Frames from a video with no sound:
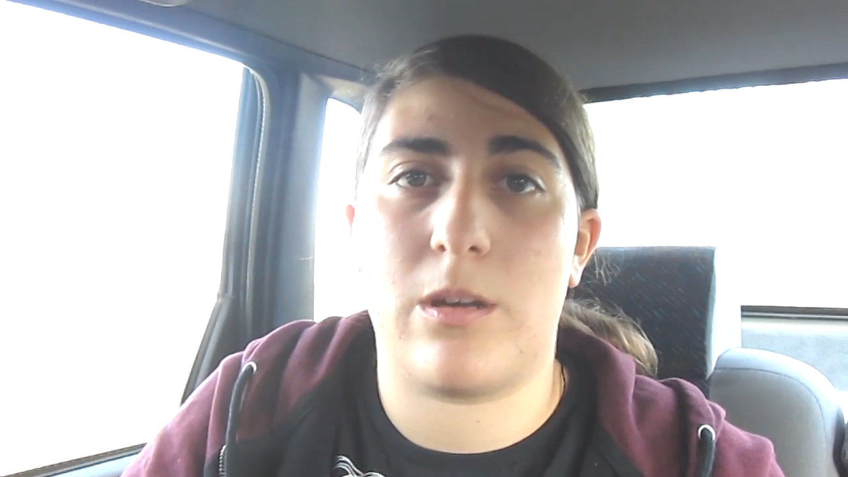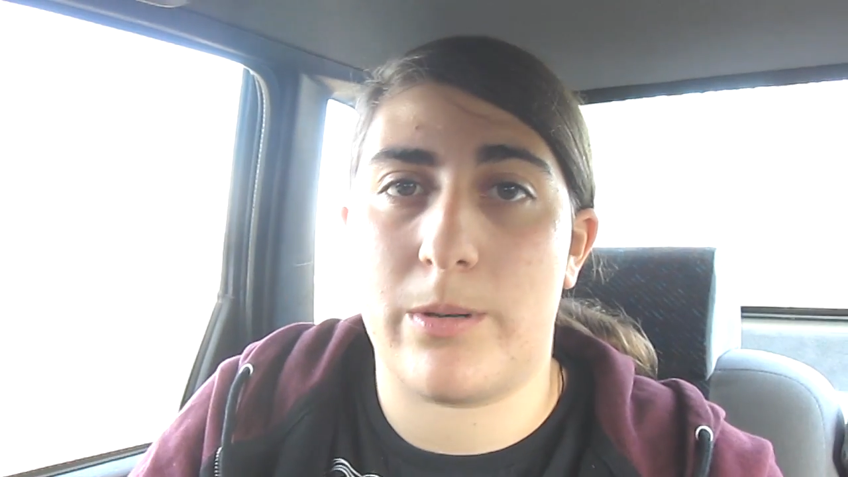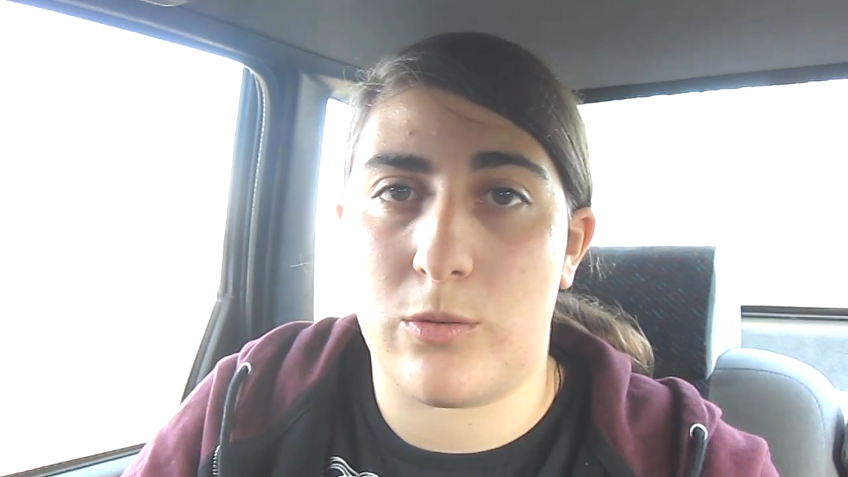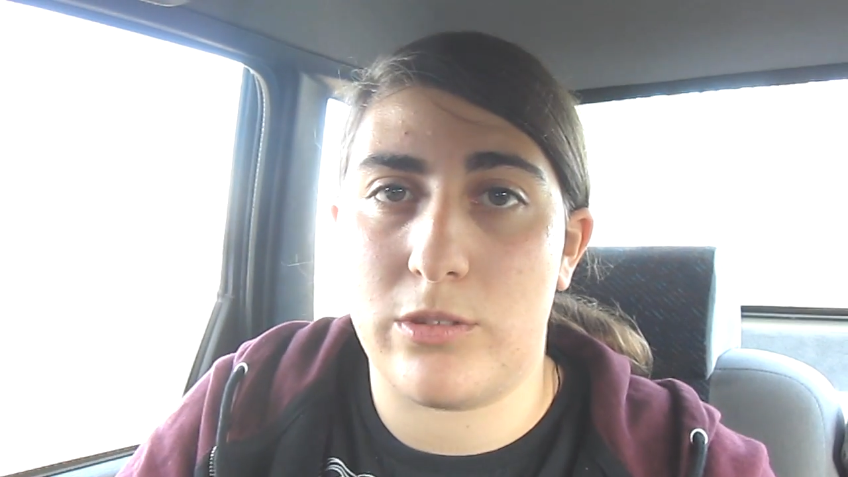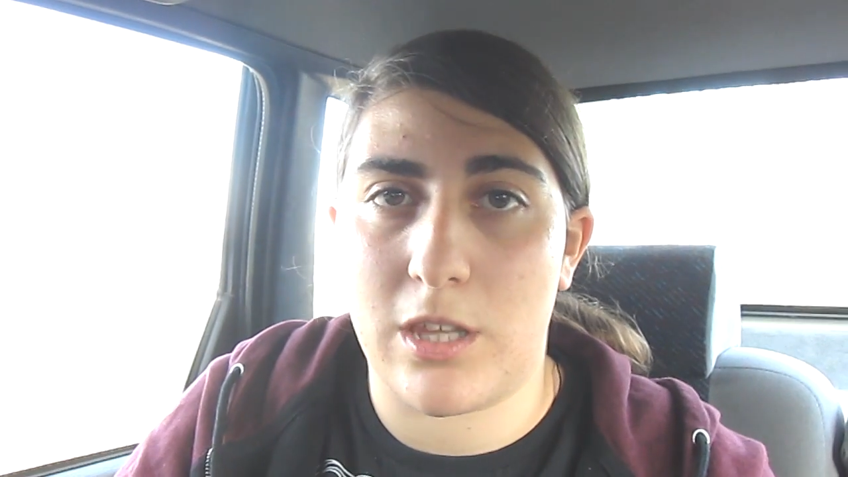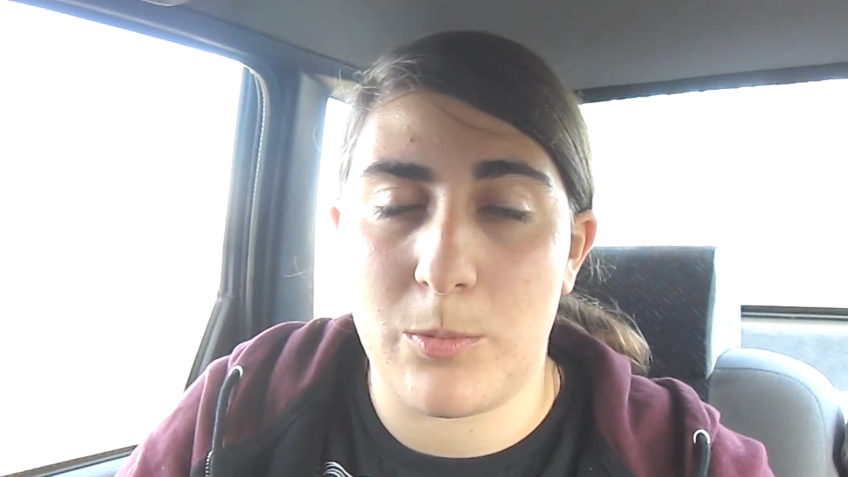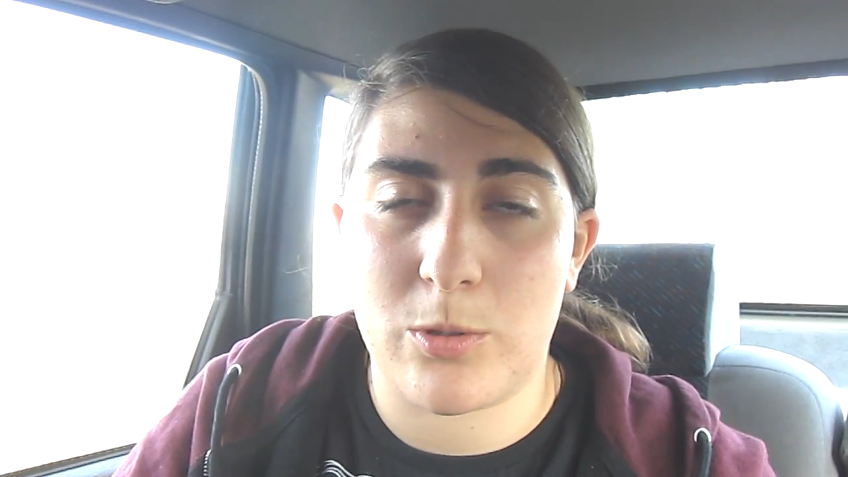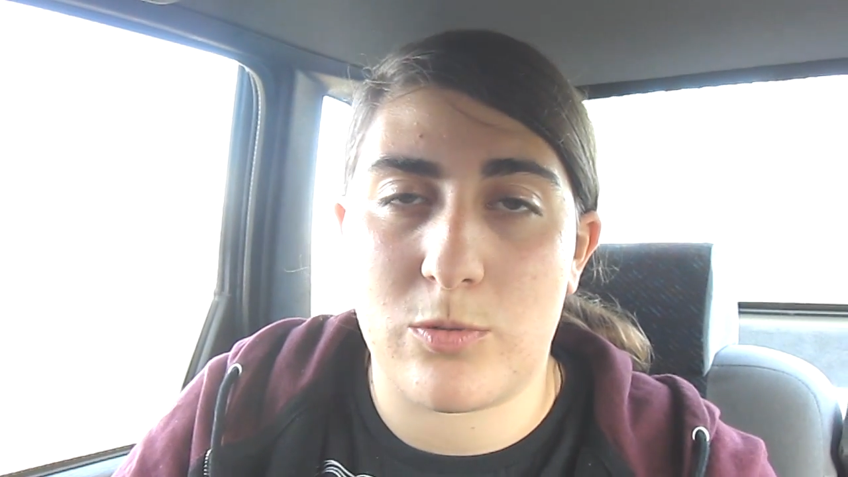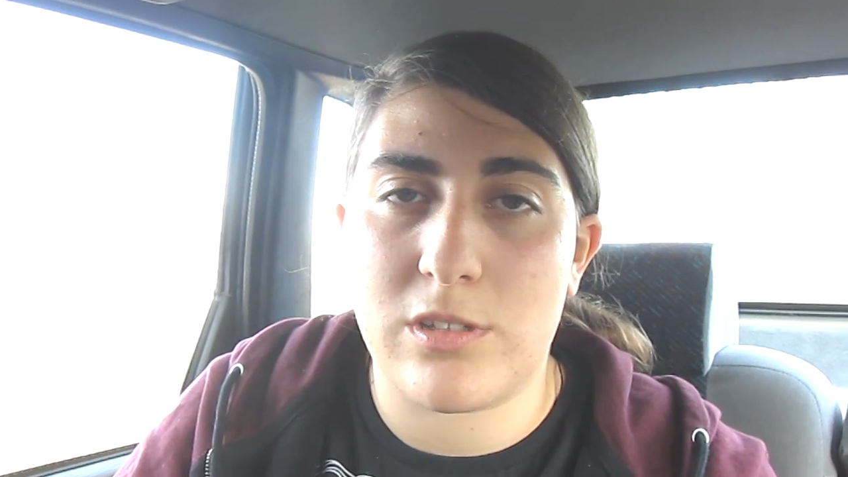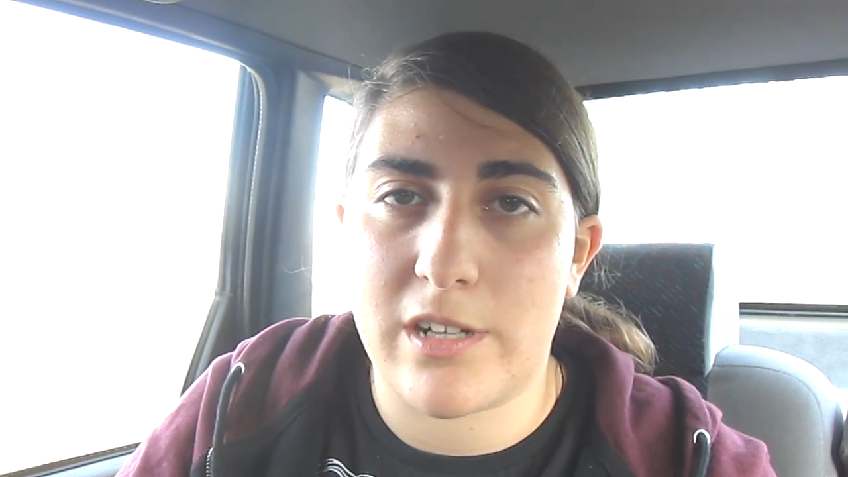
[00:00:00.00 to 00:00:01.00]
preguntando
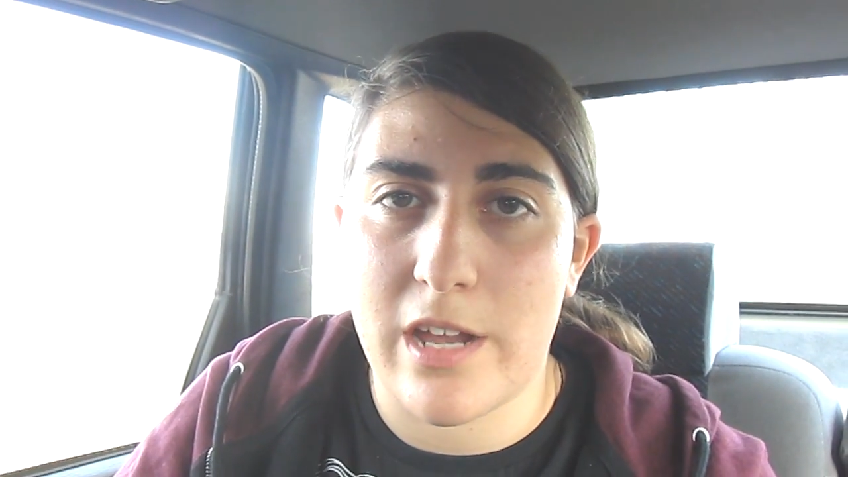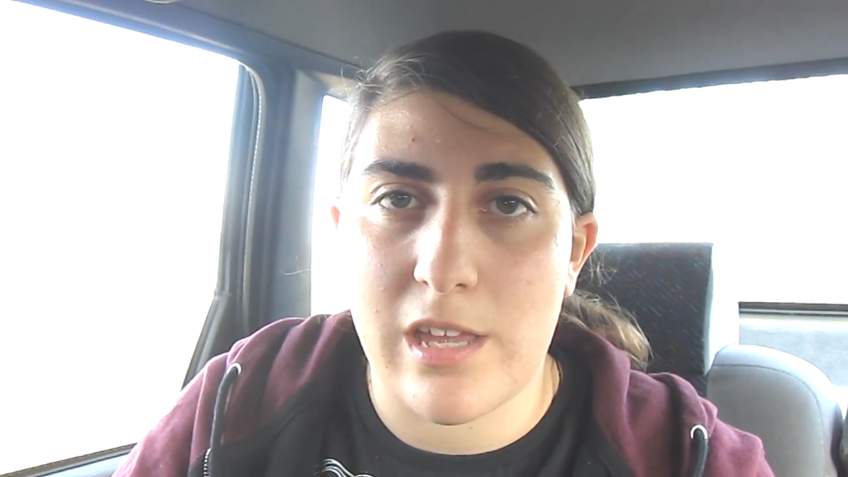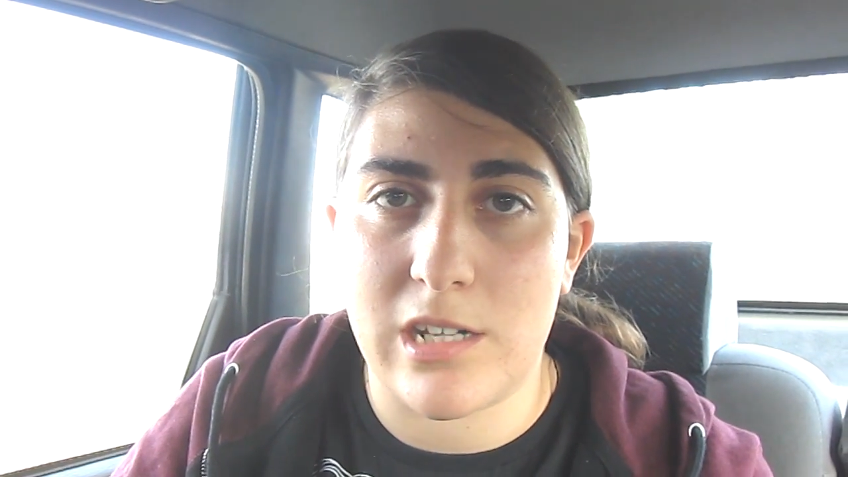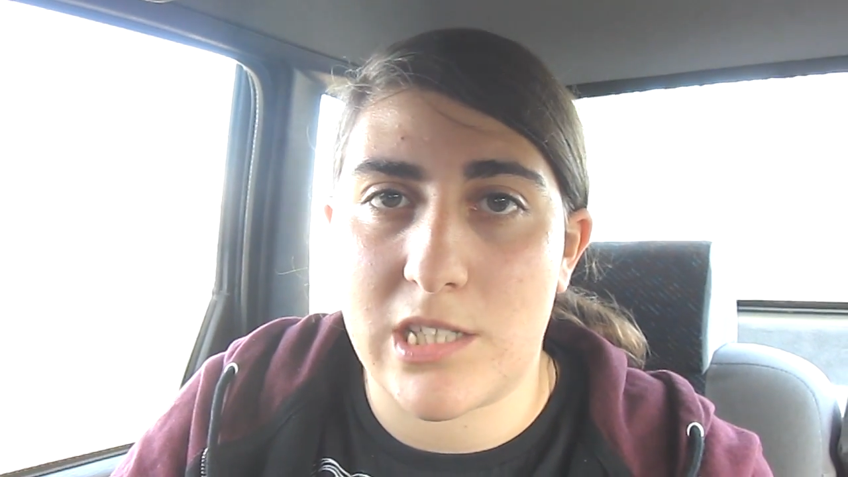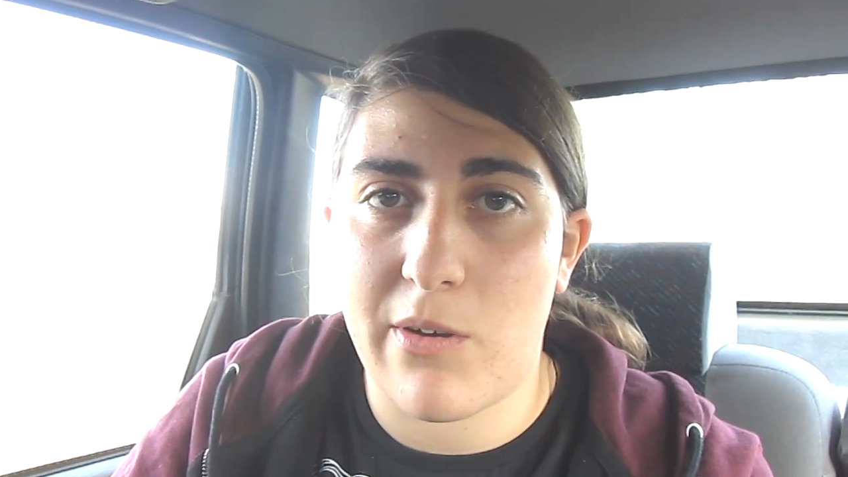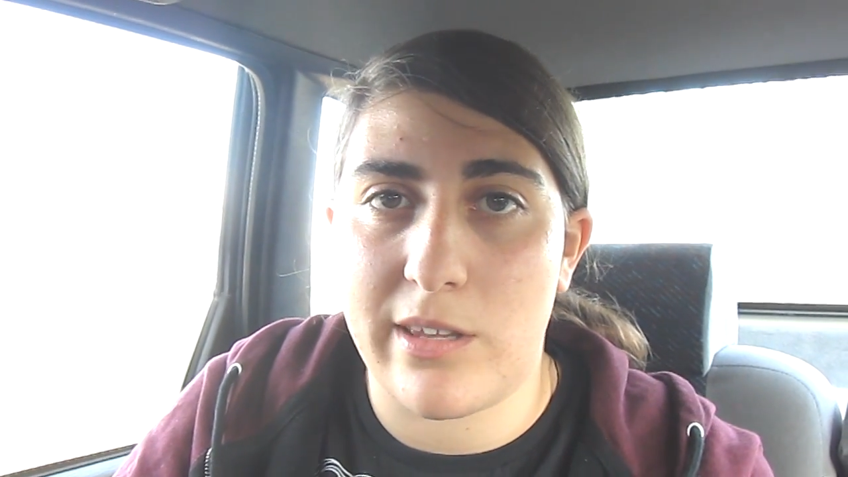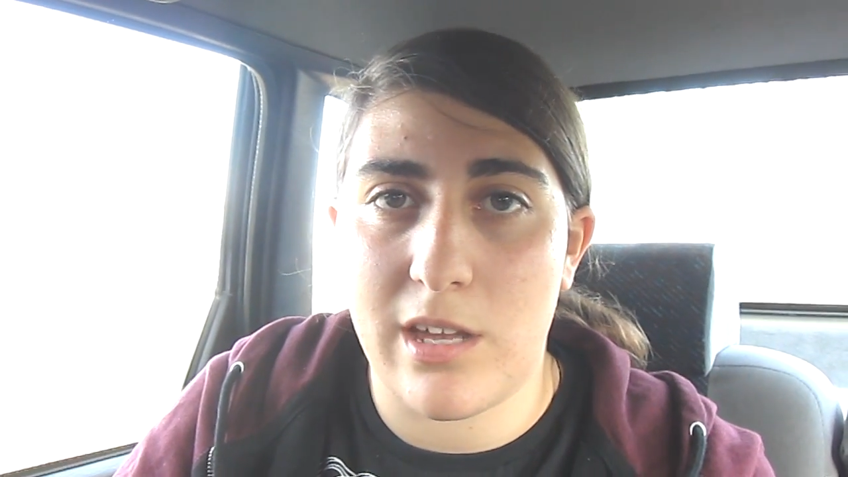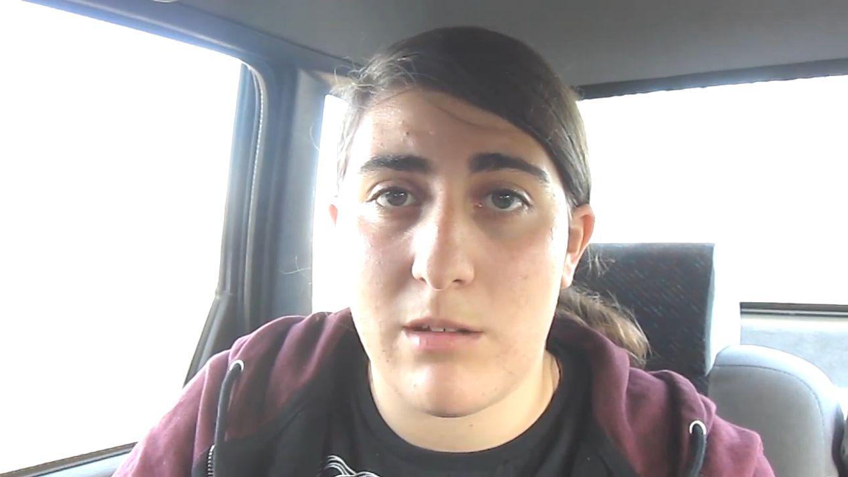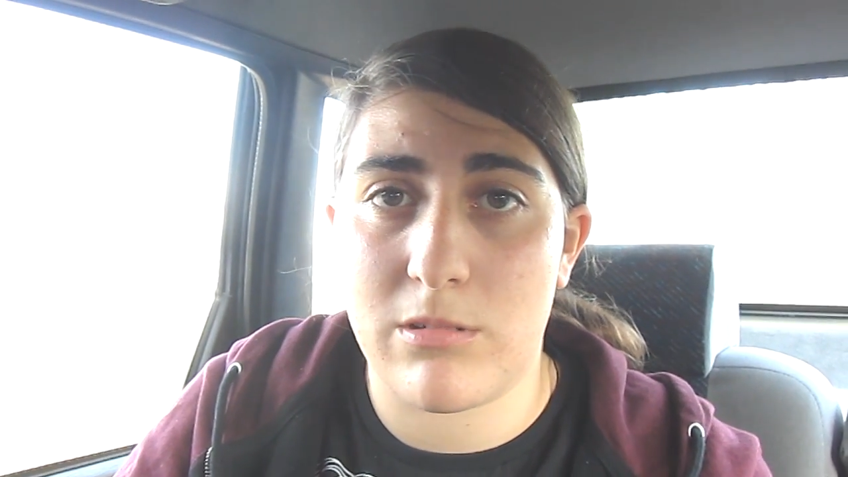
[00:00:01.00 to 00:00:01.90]
por Twitter qué tal estaba y tal,